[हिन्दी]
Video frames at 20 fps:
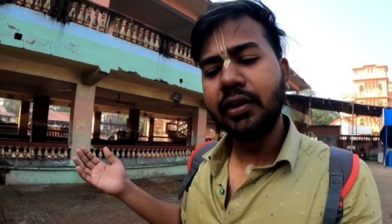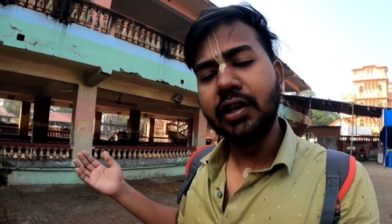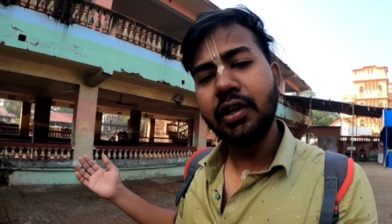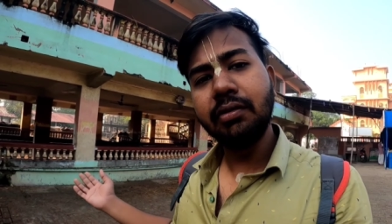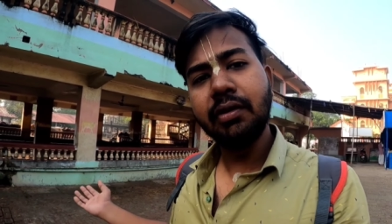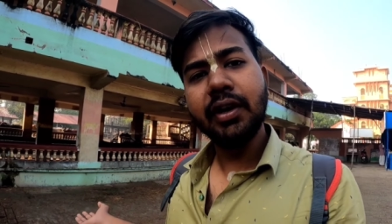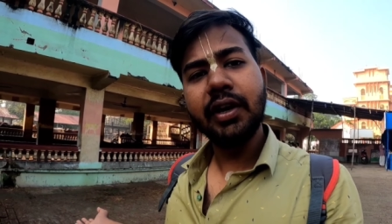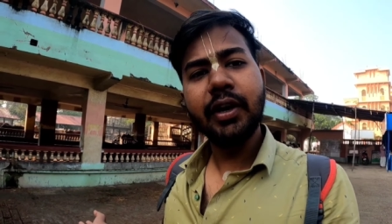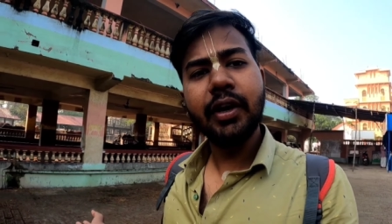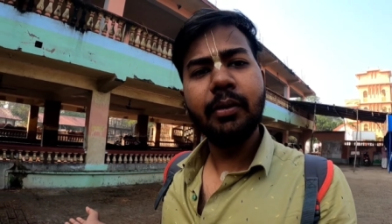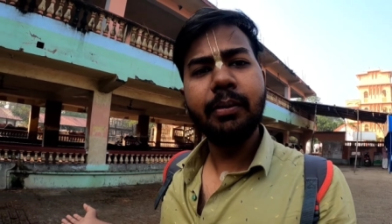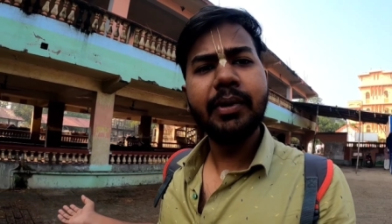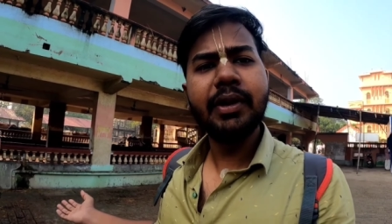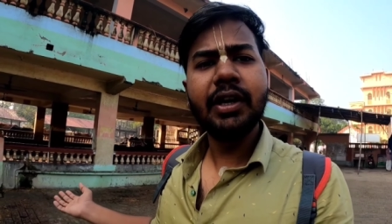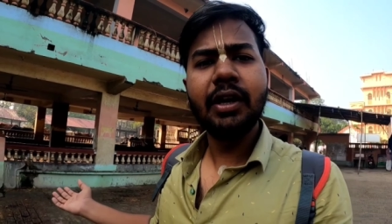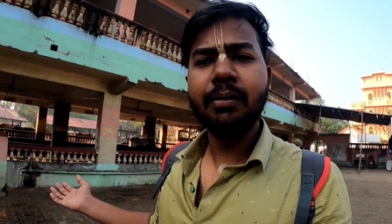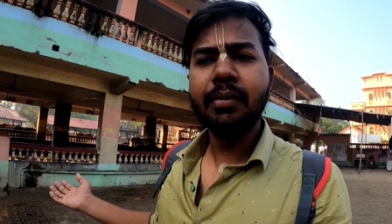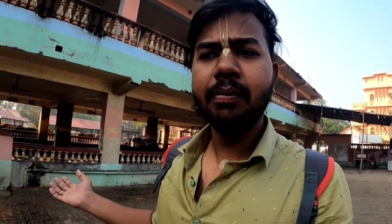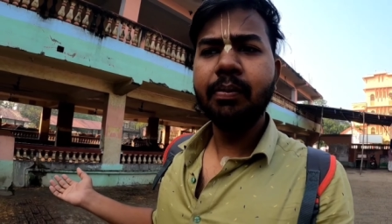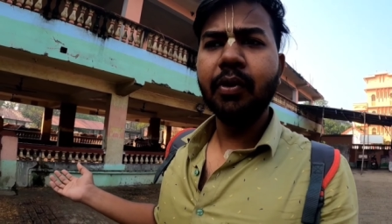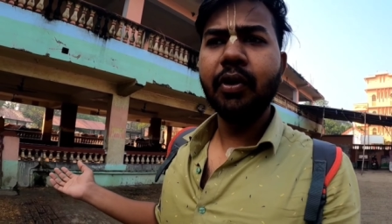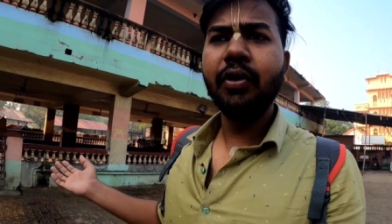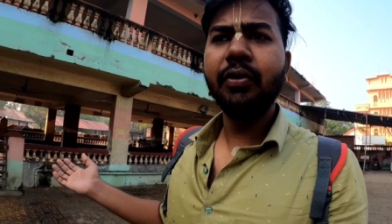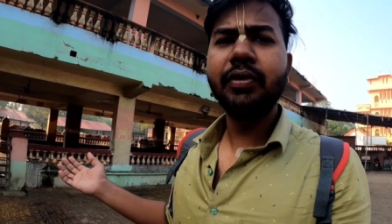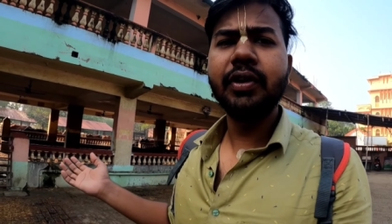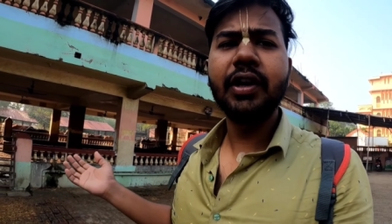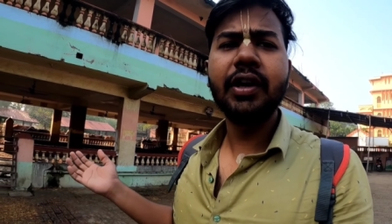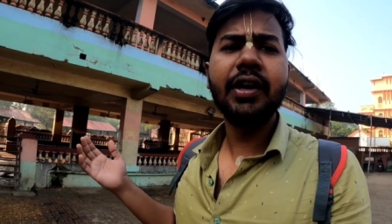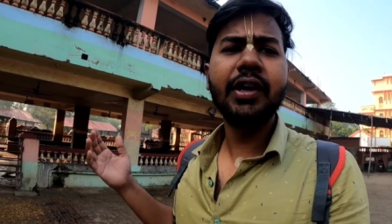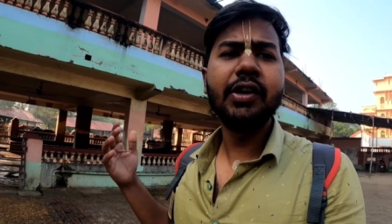घी वगैरह भी यहाँ पे
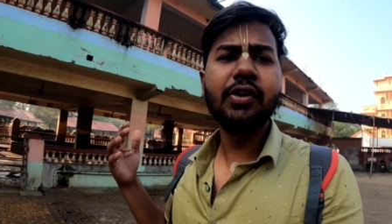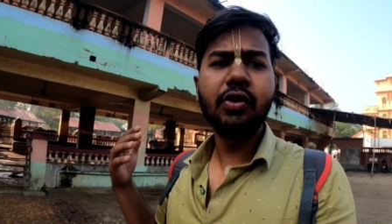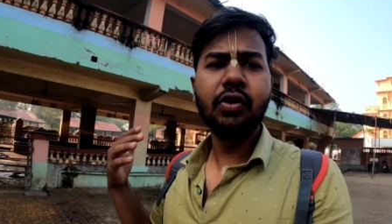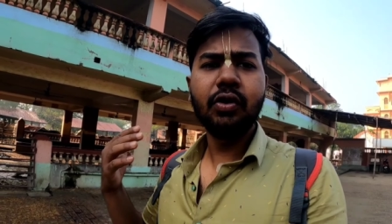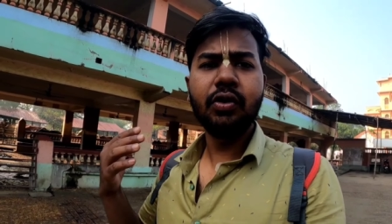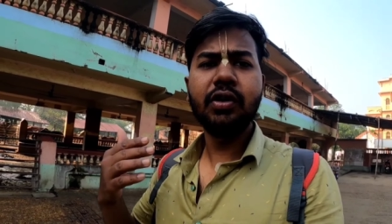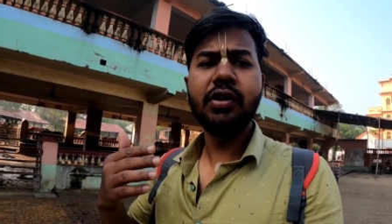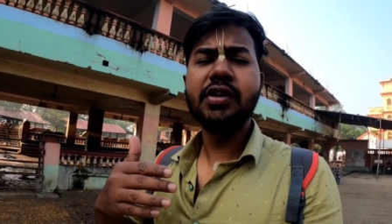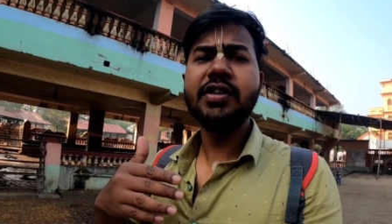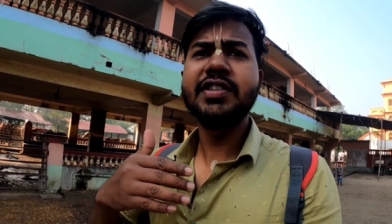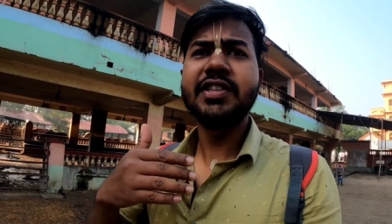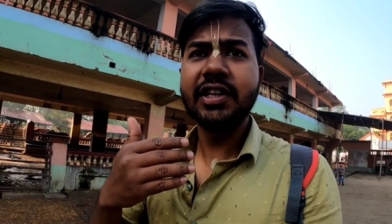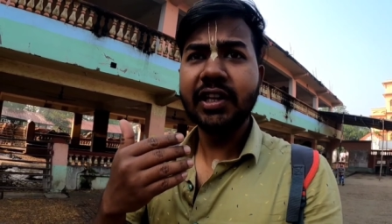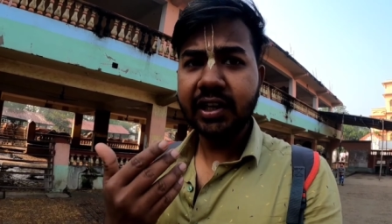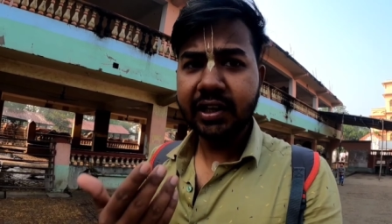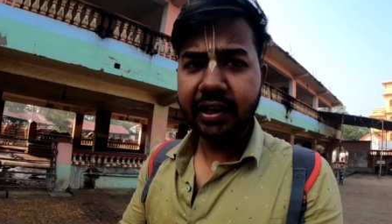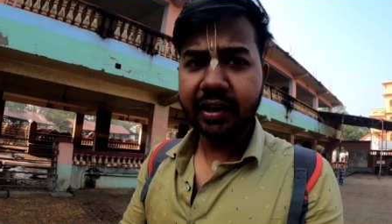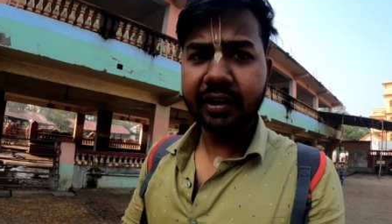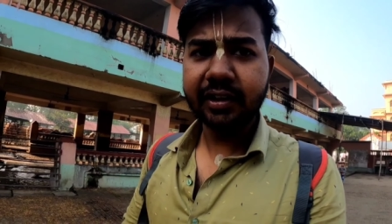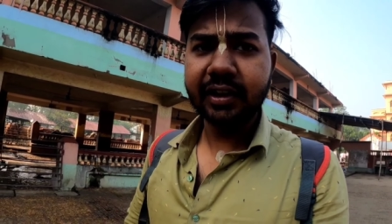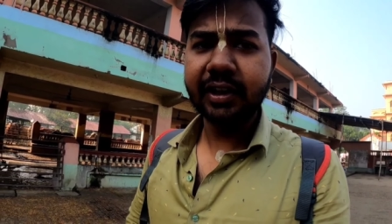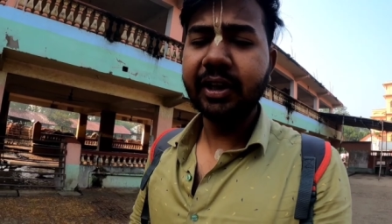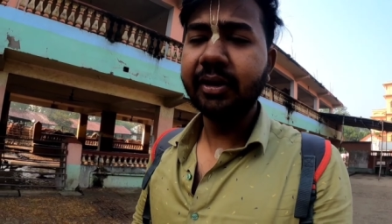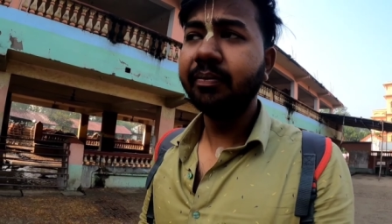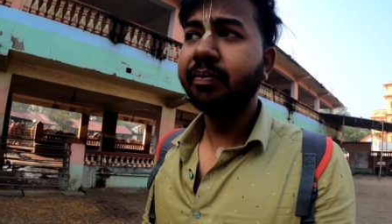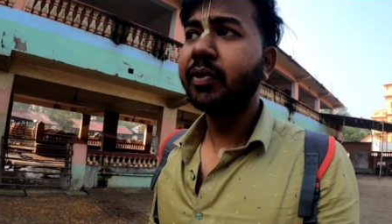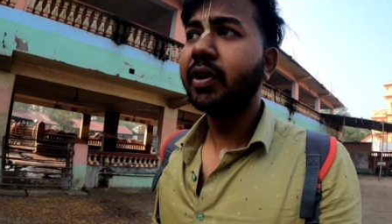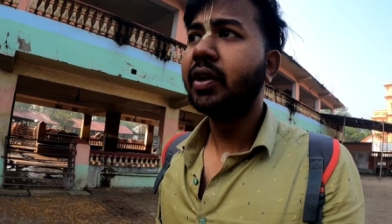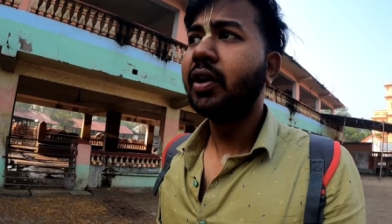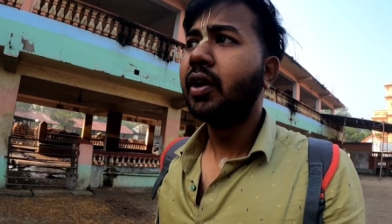प्रोड्यूस करके लोग सेल करते
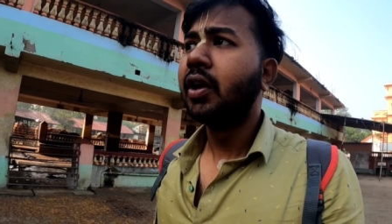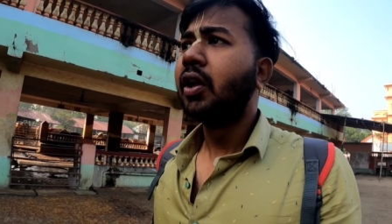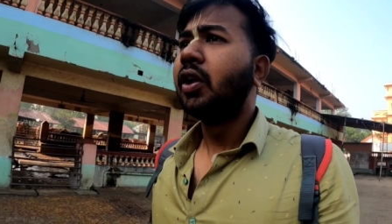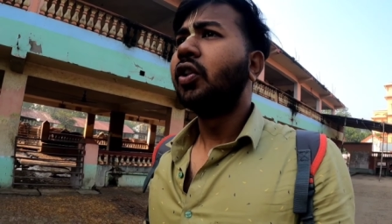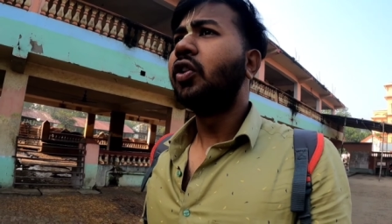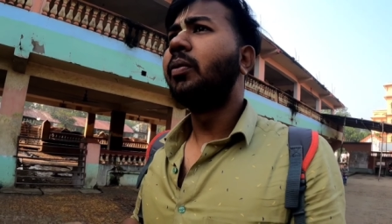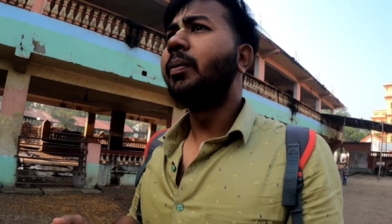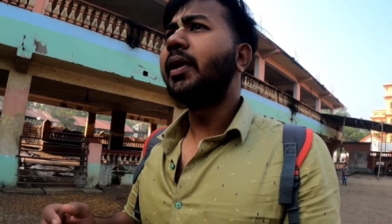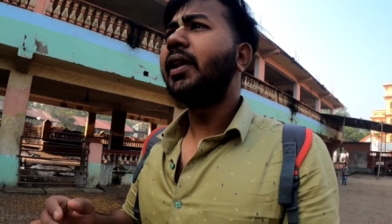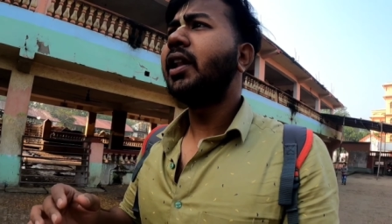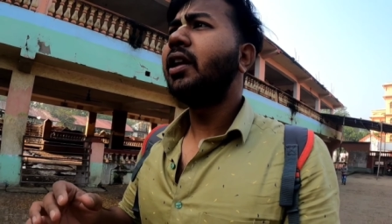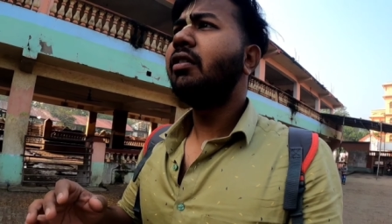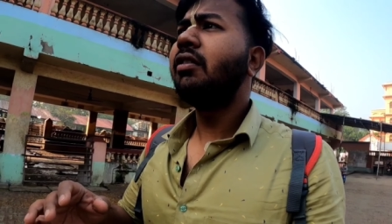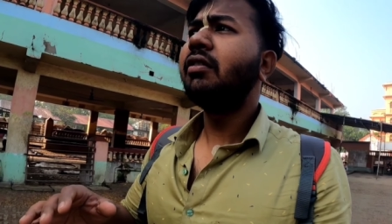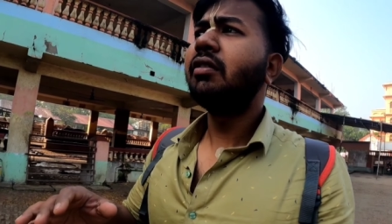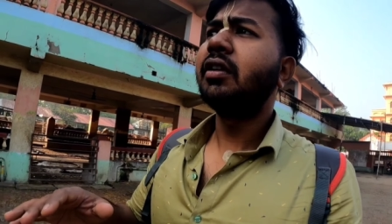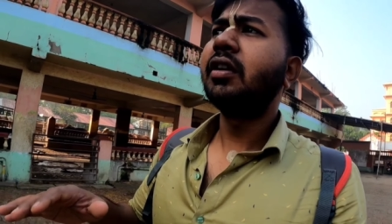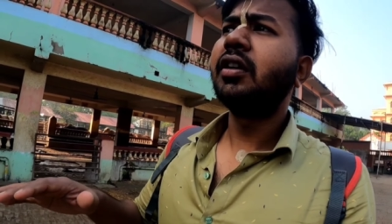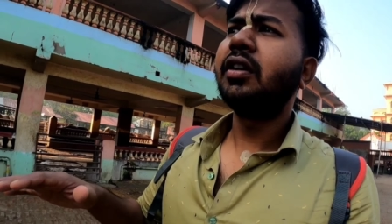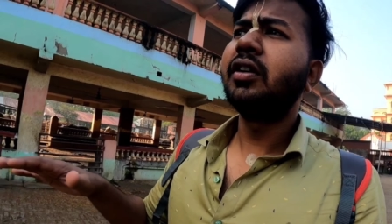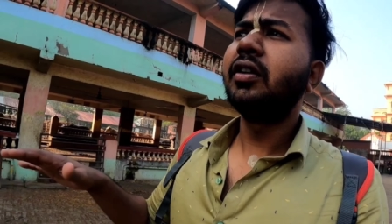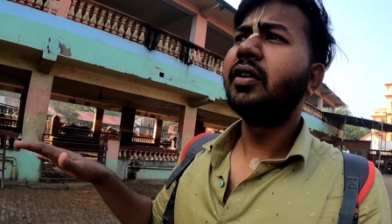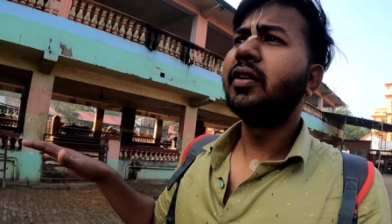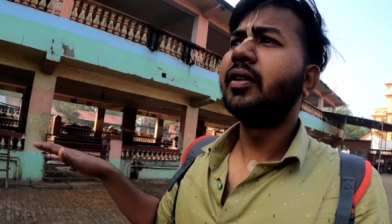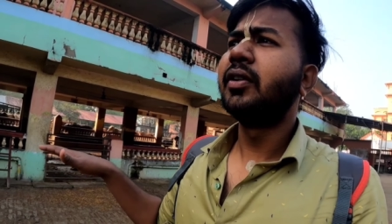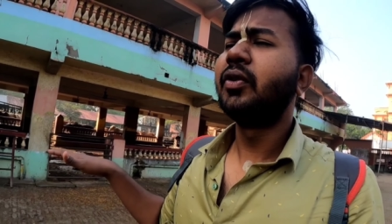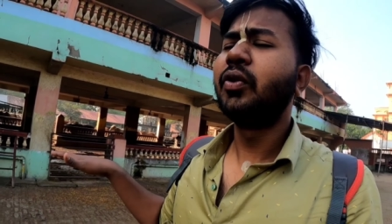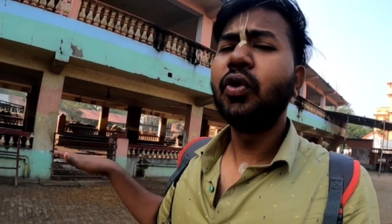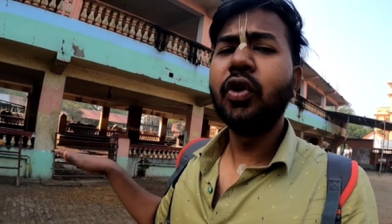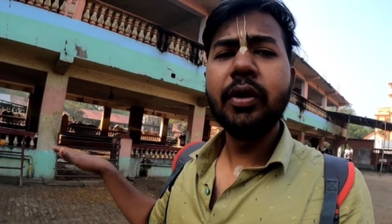हैं तो
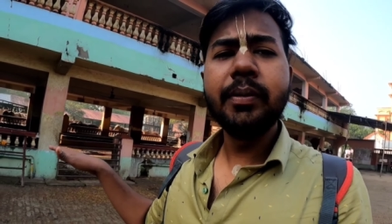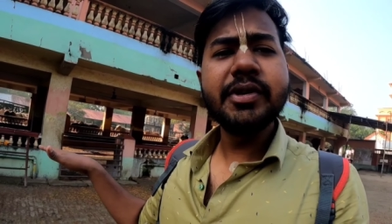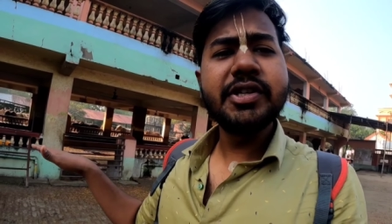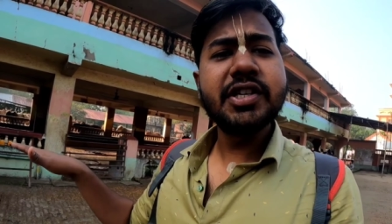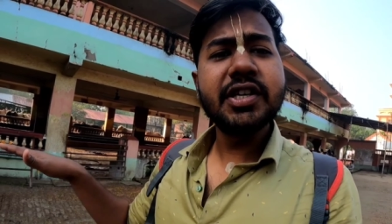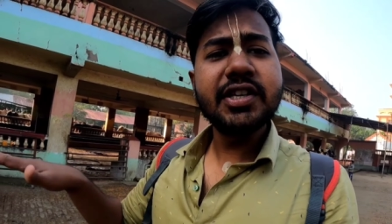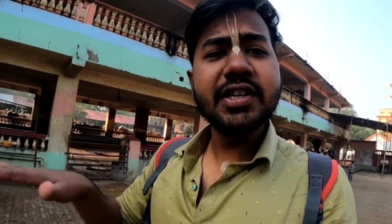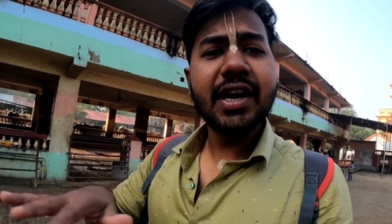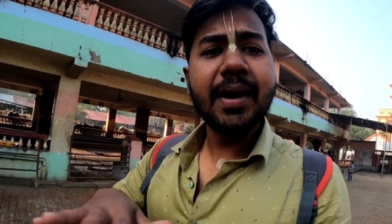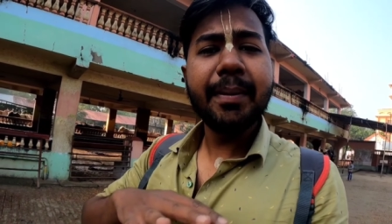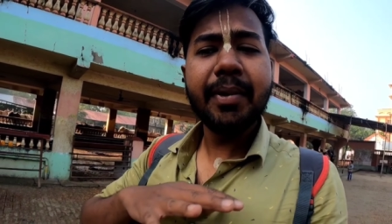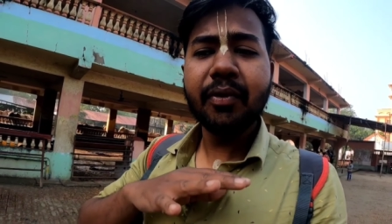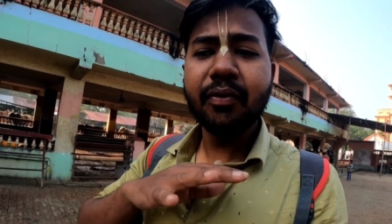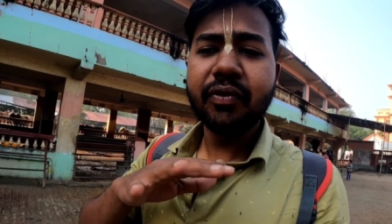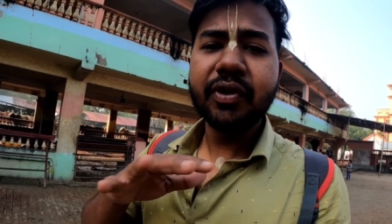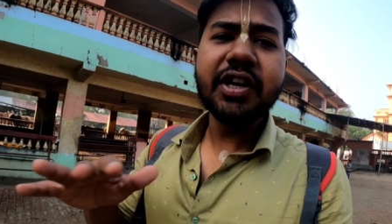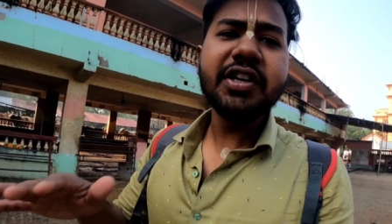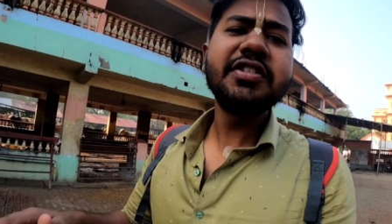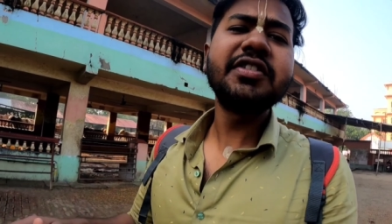मतलब कोई भी चीज़ यहाँ पे